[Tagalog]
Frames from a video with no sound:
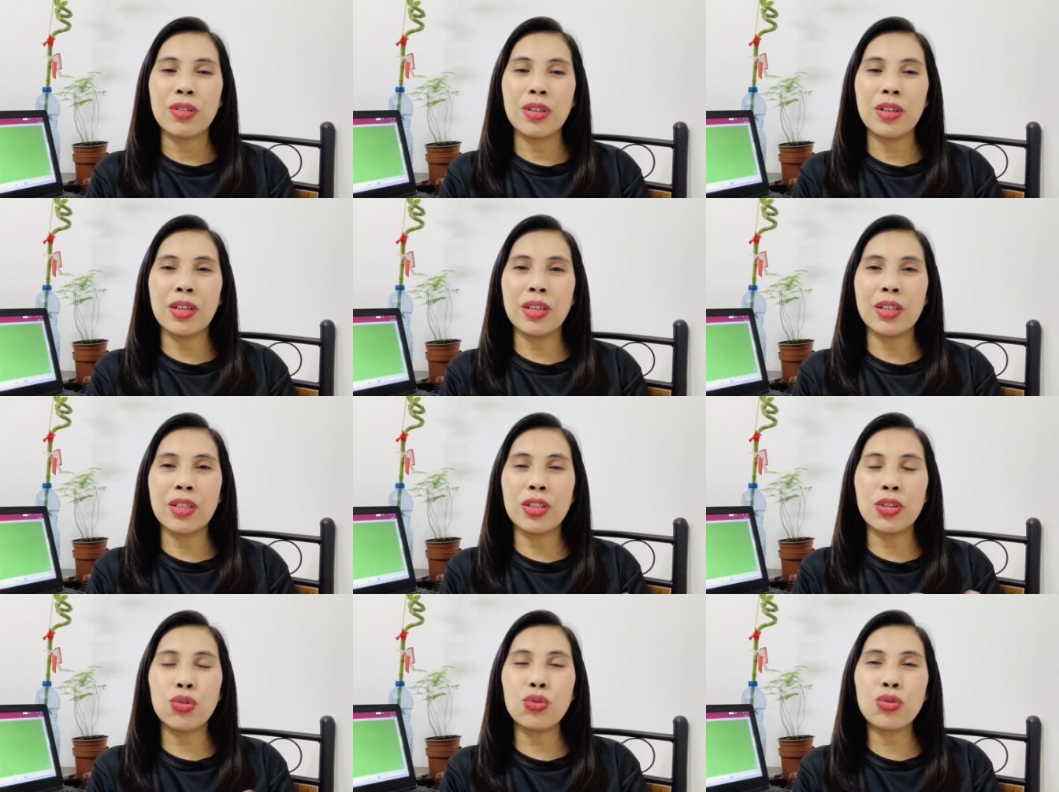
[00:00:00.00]
uh,
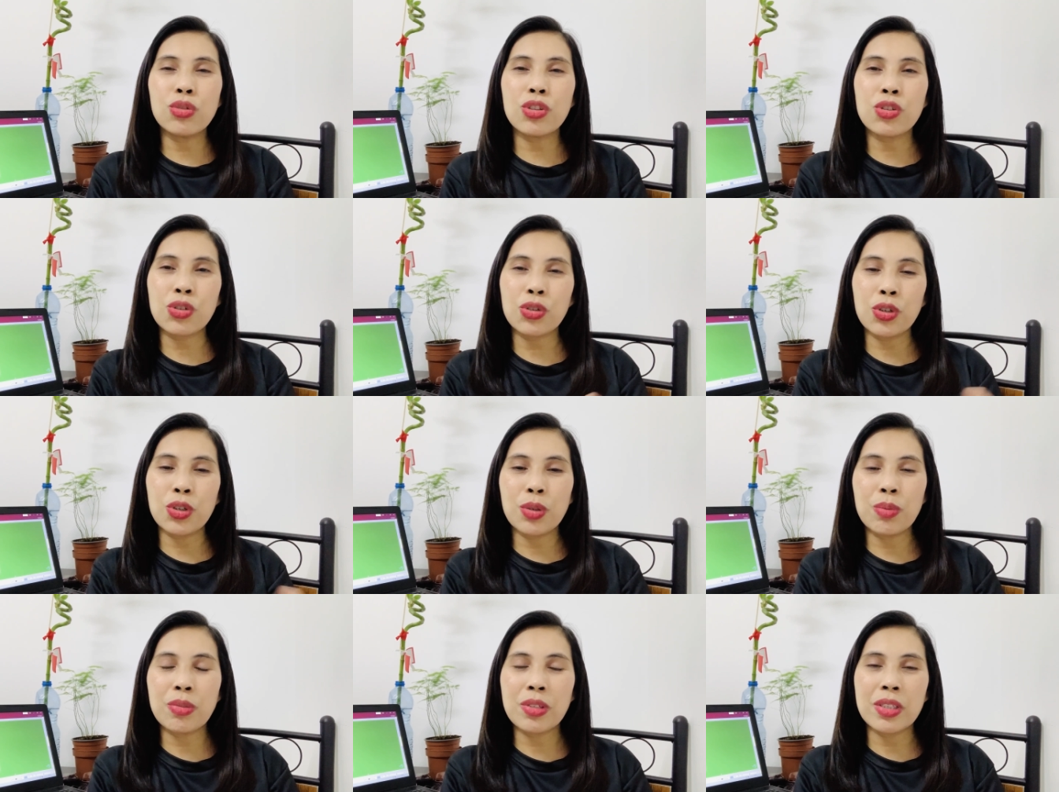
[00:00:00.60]
the two
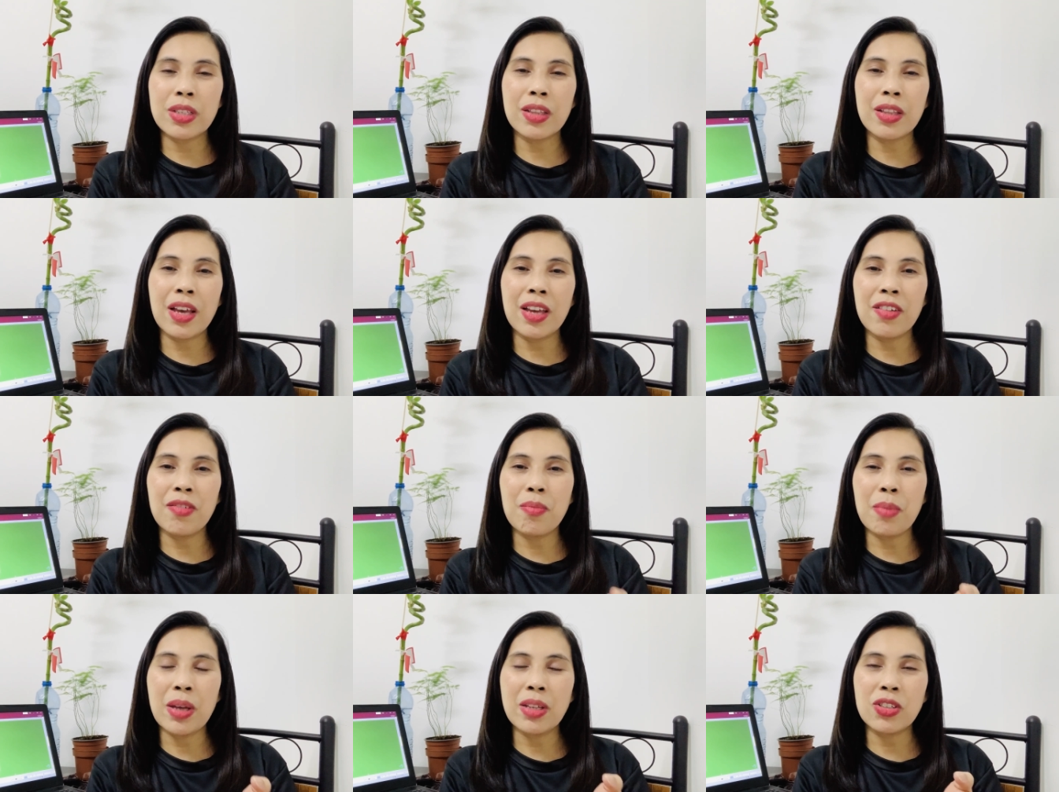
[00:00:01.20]
terms that
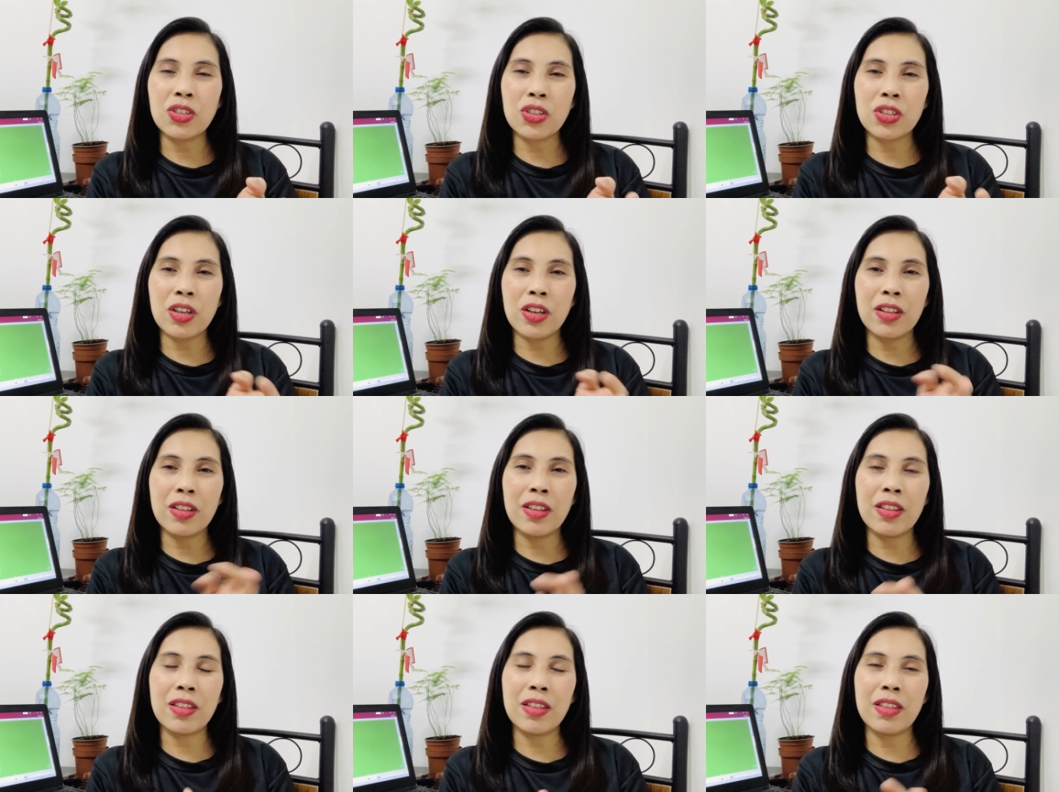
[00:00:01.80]
I
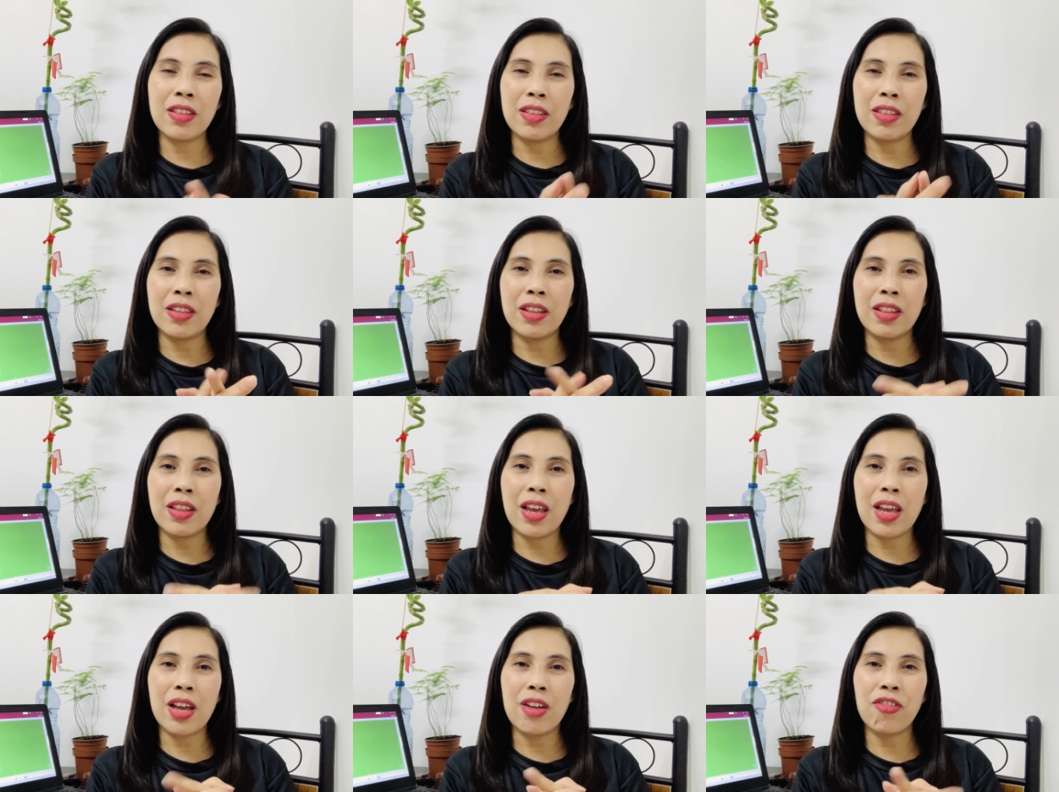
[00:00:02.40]
mentioned,
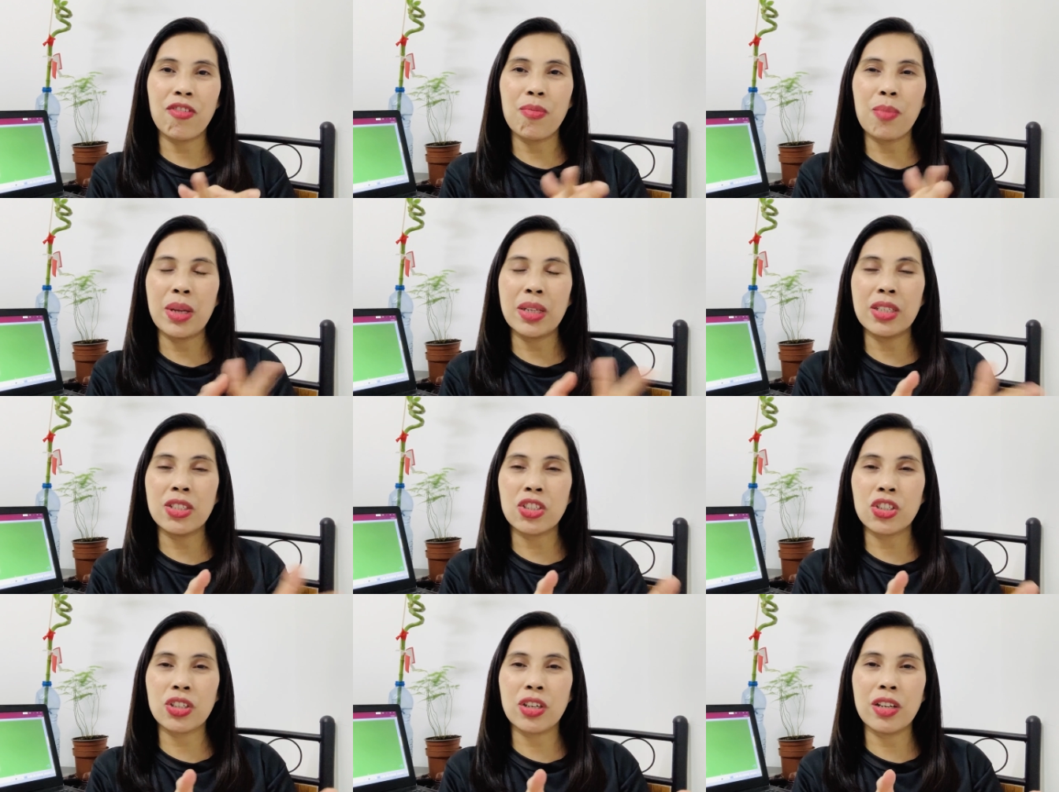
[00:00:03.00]
that I have
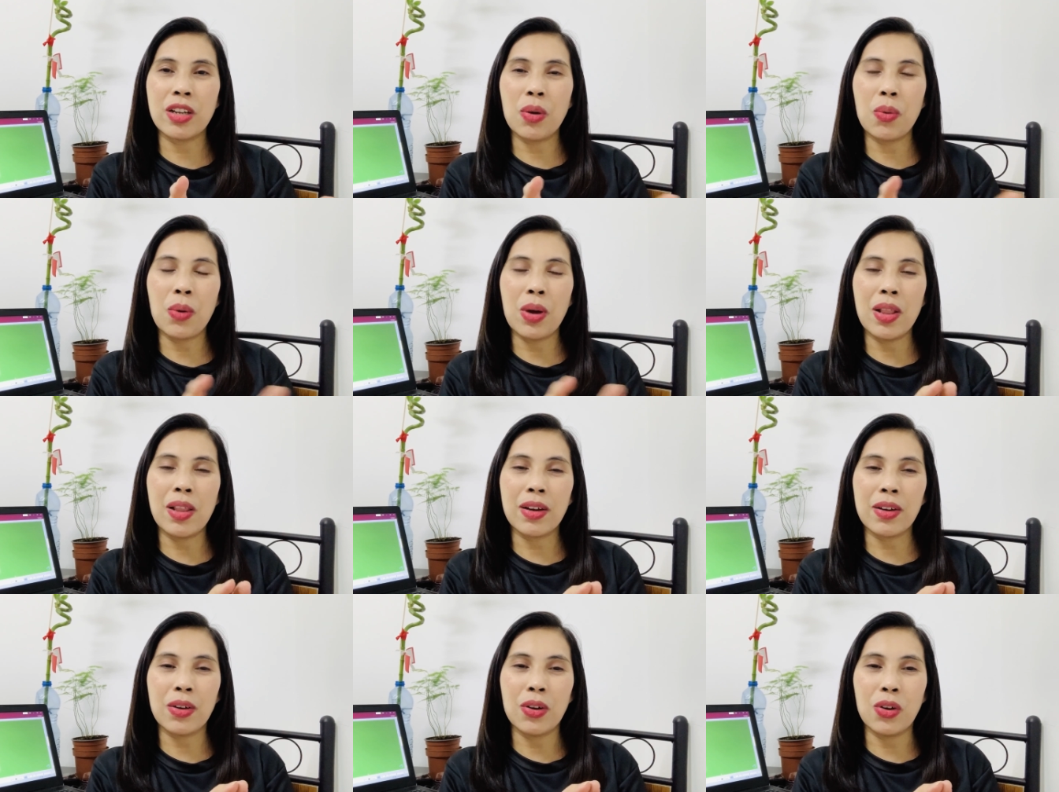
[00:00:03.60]
mentioned a
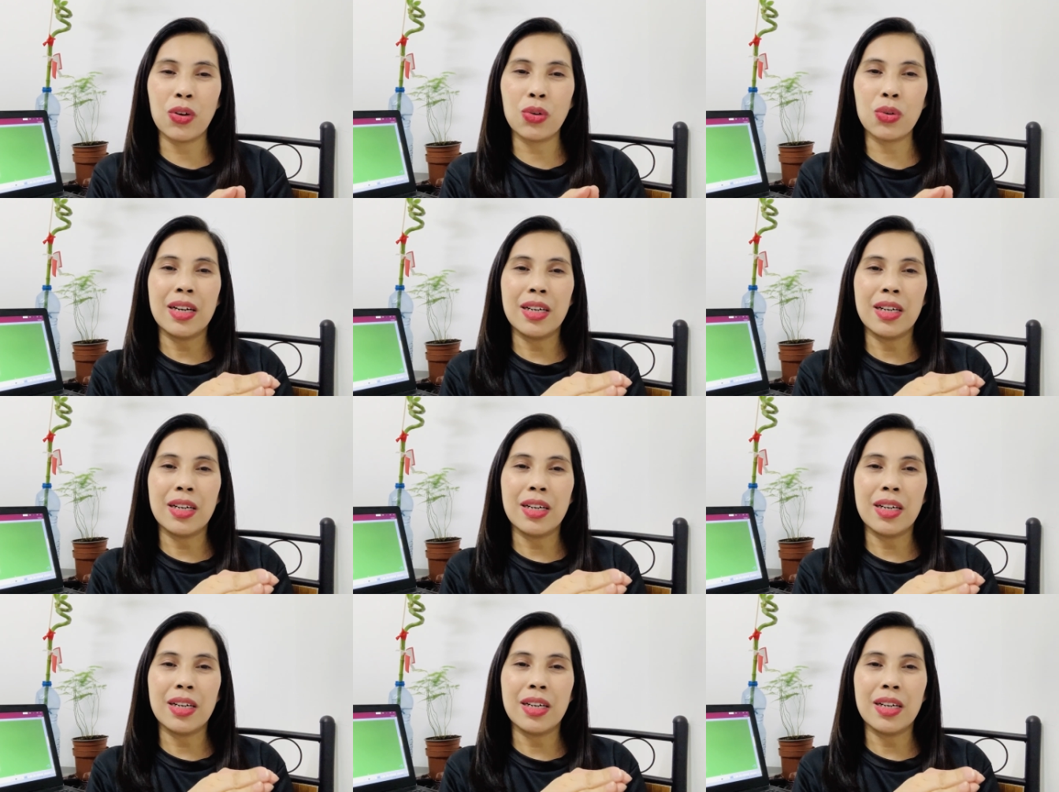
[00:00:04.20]
while ago,